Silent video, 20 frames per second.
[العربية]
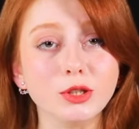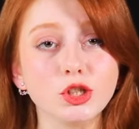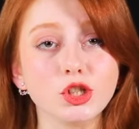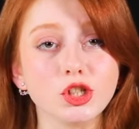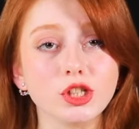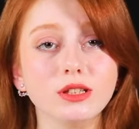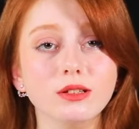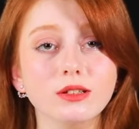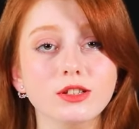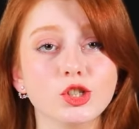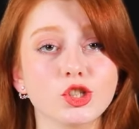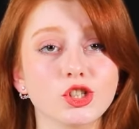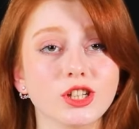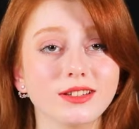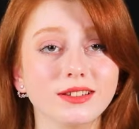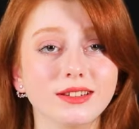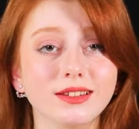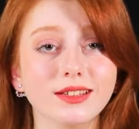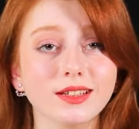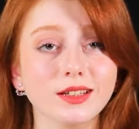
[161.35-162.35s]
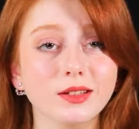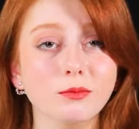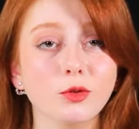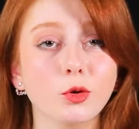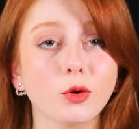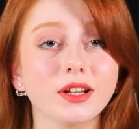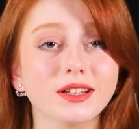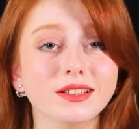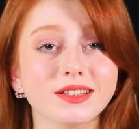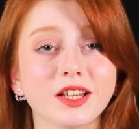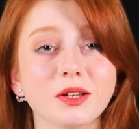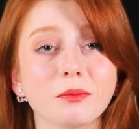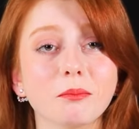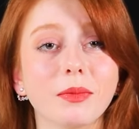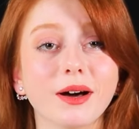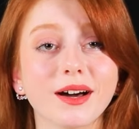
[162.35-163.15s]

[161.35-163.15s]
بشيء جدي وهن